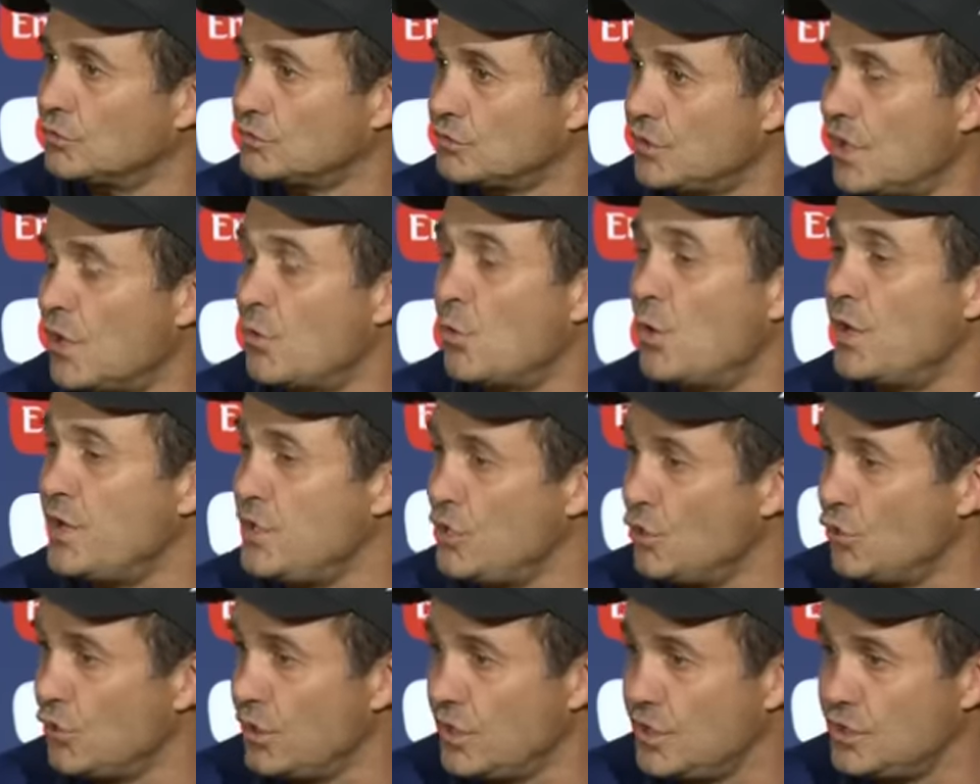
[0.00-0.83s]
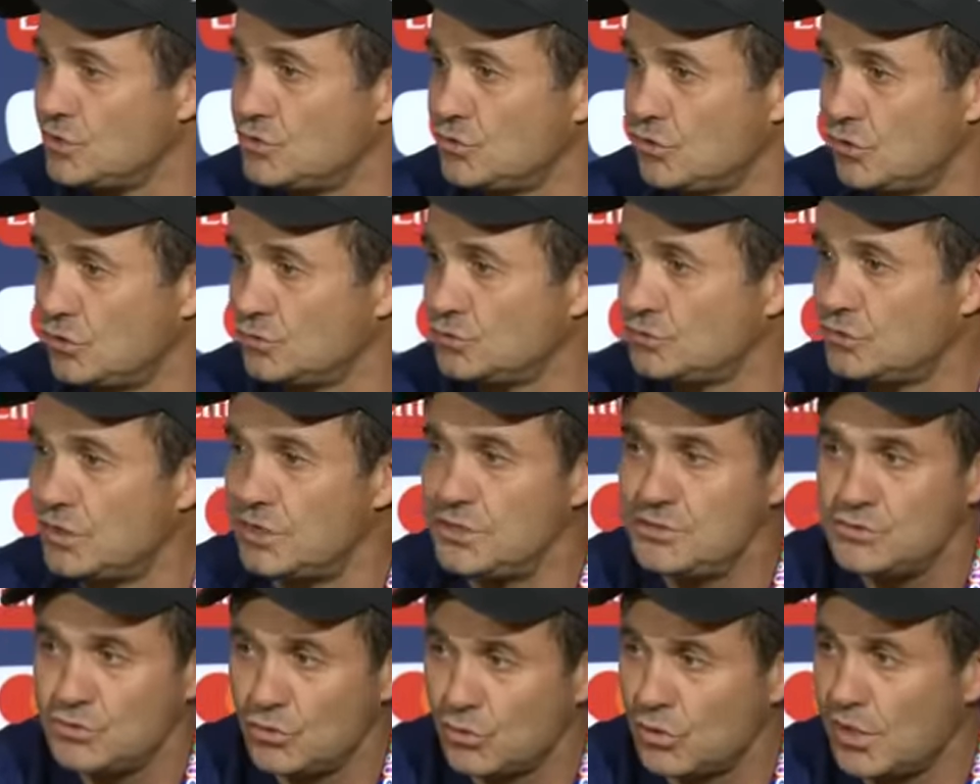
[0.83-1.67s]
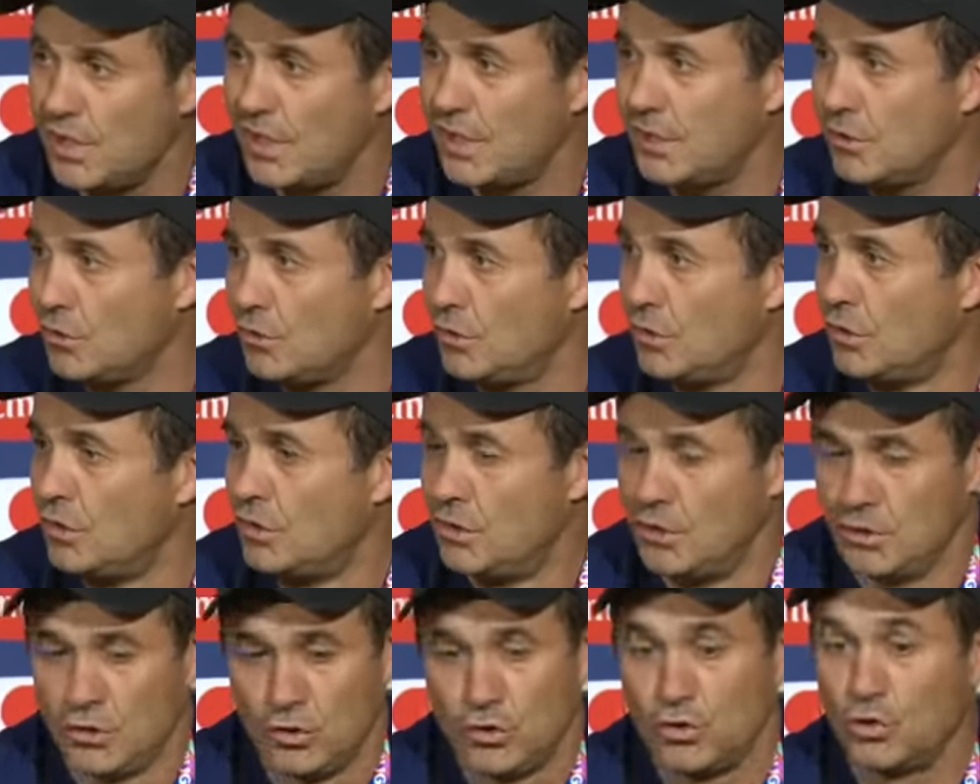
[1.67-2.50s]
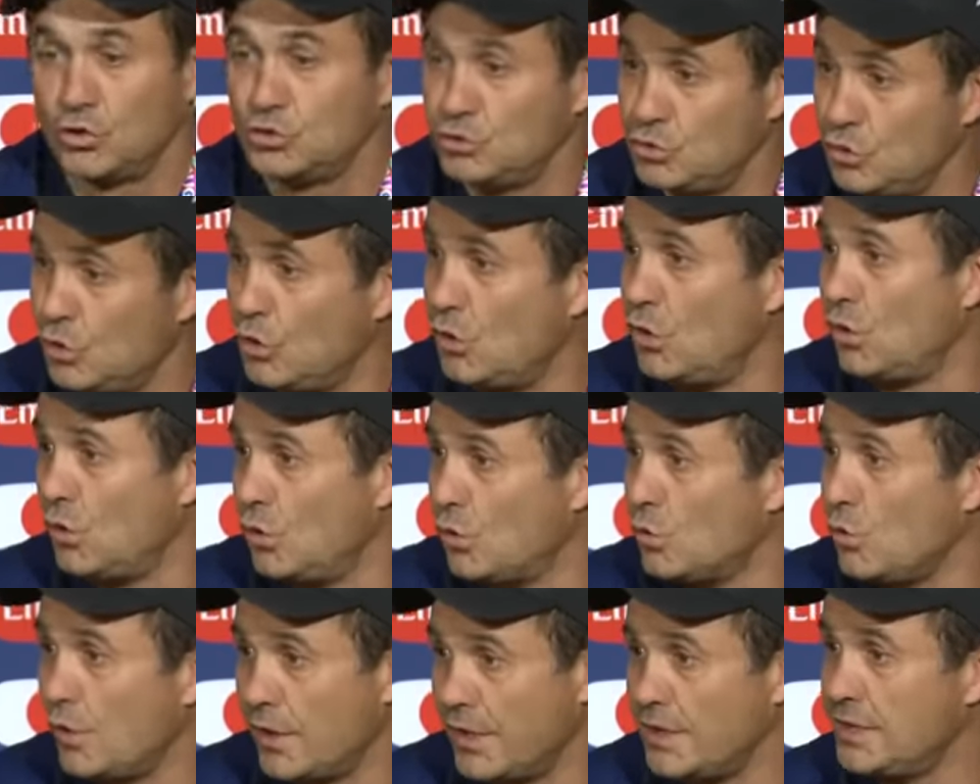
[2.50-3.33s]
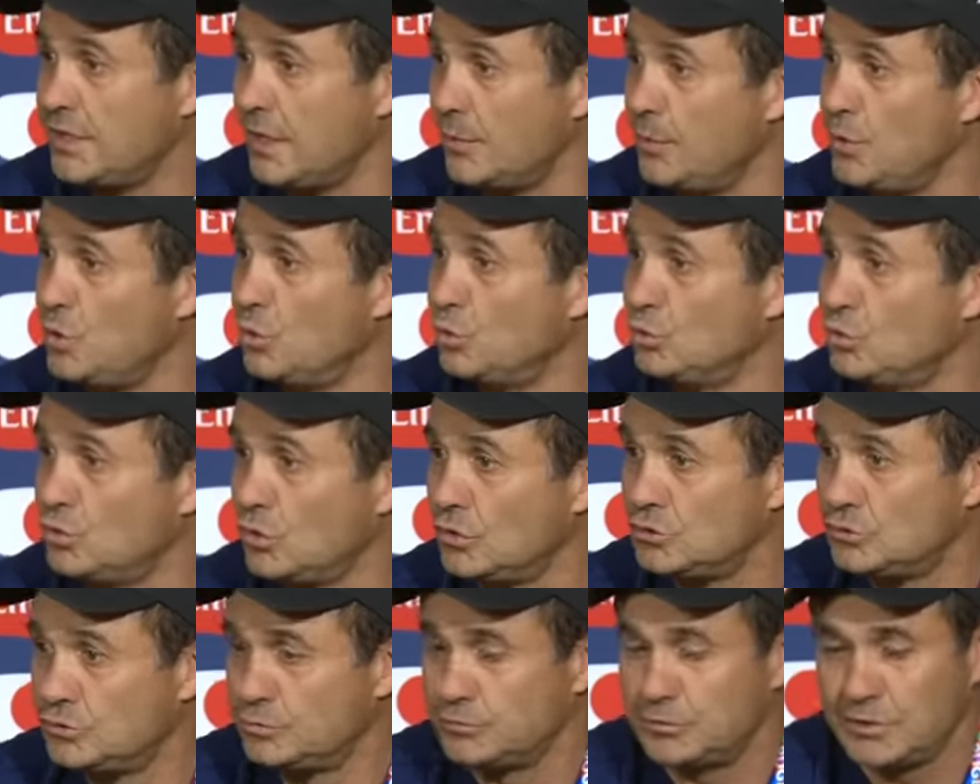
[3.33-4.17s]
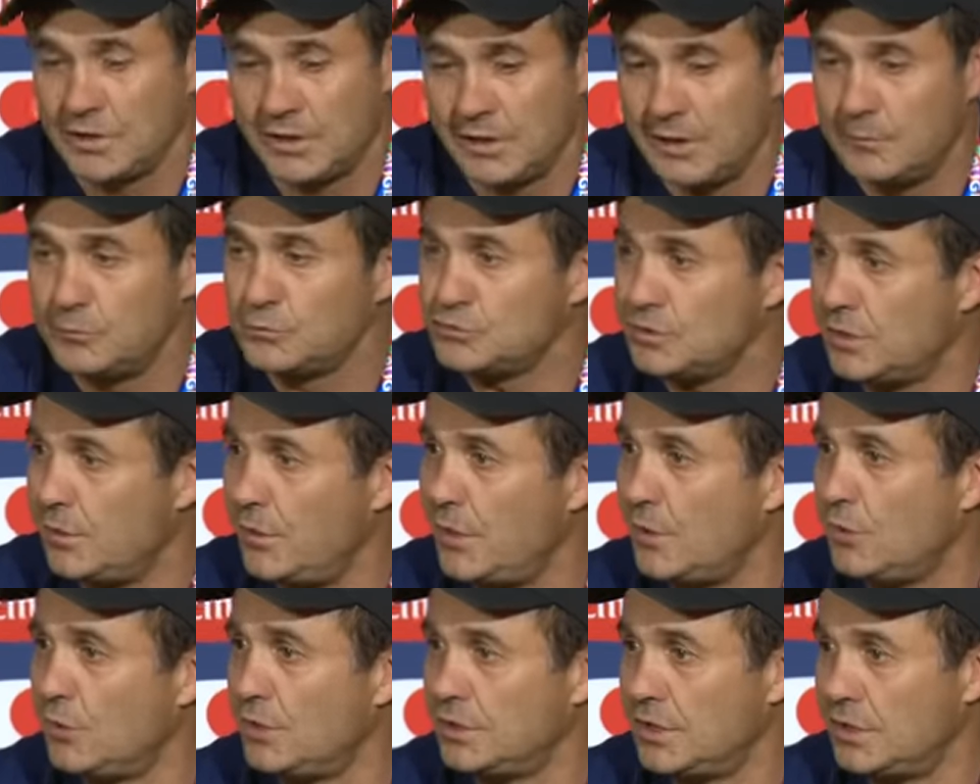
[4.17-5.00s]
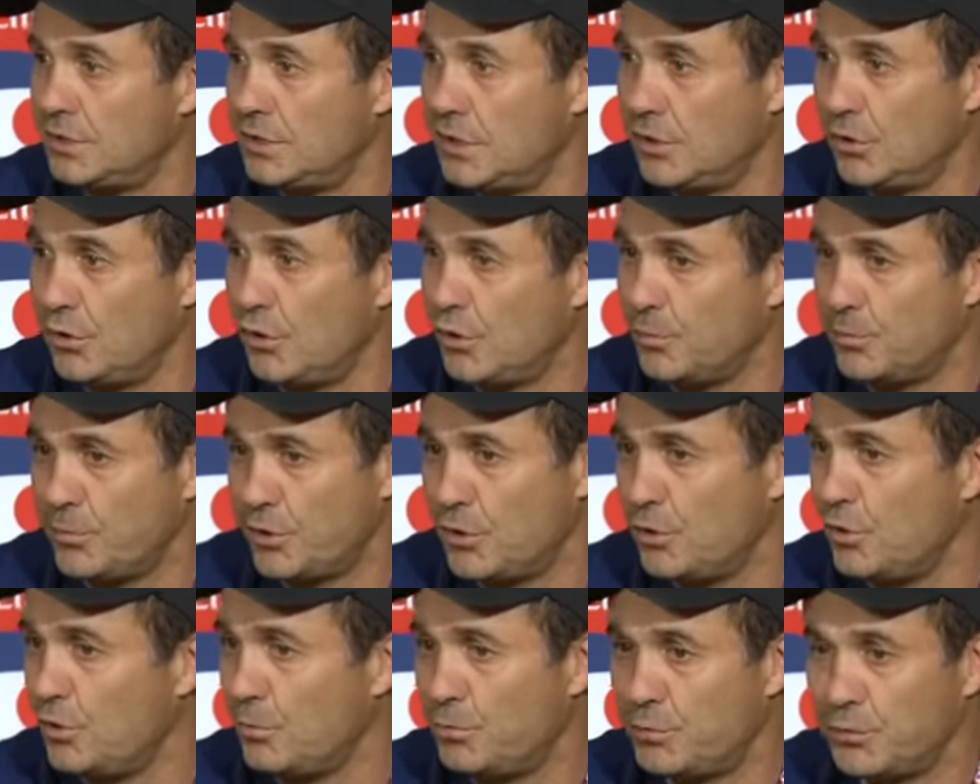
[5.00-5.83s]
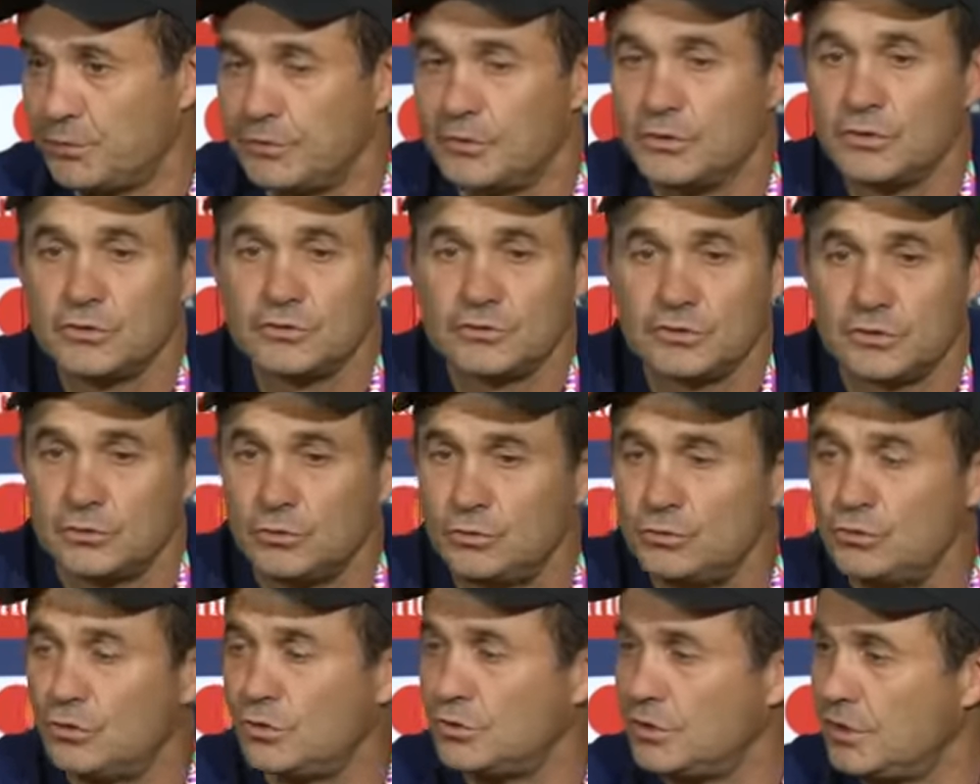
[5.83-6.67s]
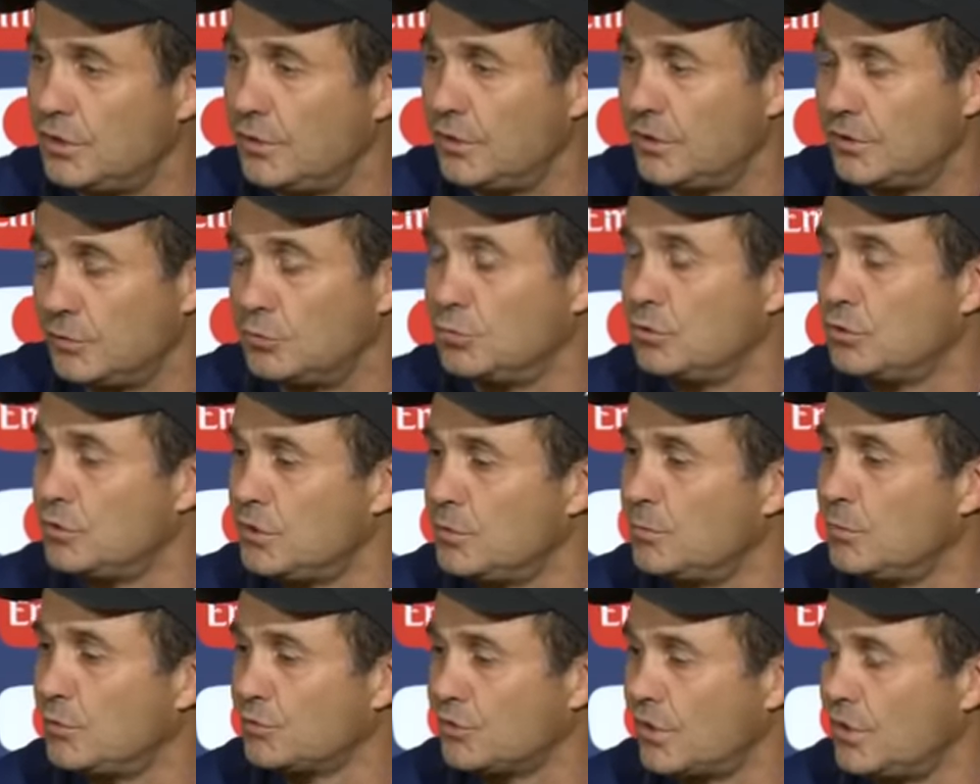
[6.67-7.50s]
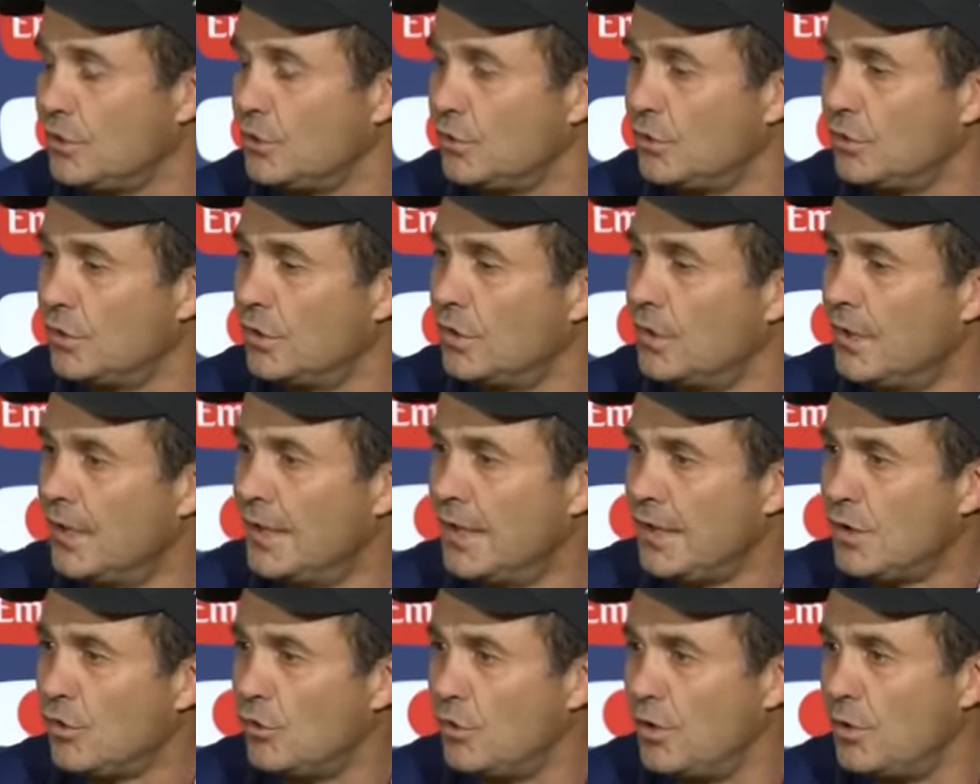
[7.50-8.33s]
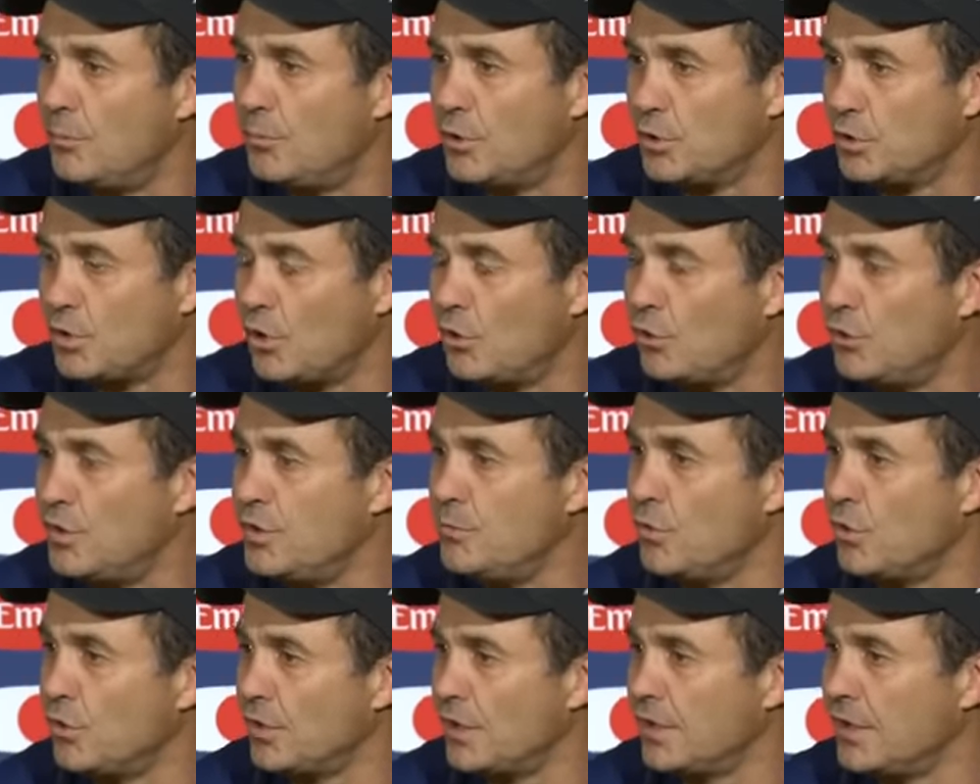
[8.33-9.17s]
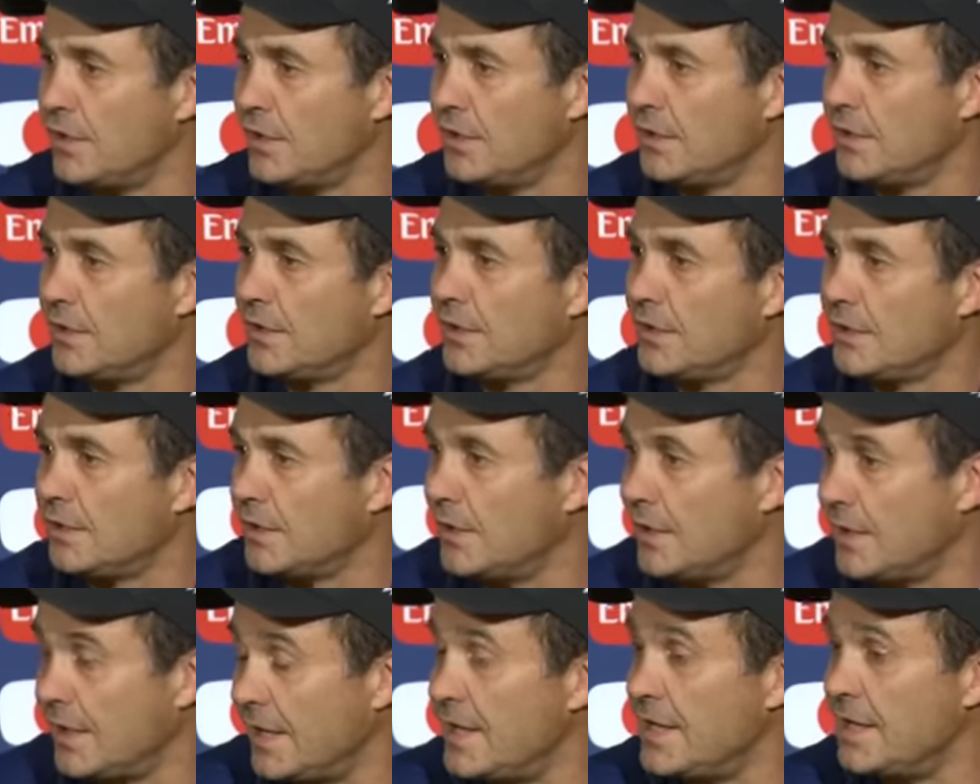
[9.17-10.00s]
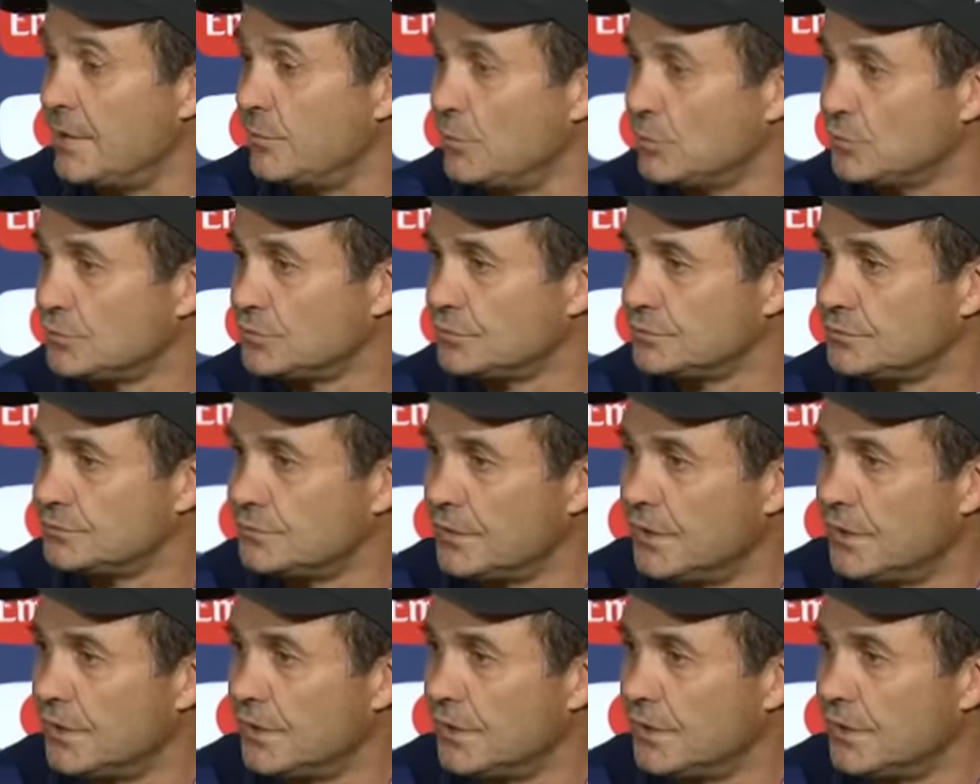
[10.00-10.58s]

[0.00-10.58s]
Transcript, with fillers: se adueñó de eso, se hizo cargo, costó 40 minutos, estábamos abajo en el tanteador, pero en los, segundos, el segundo tiempo salió con el protagonismo que, que queríamos.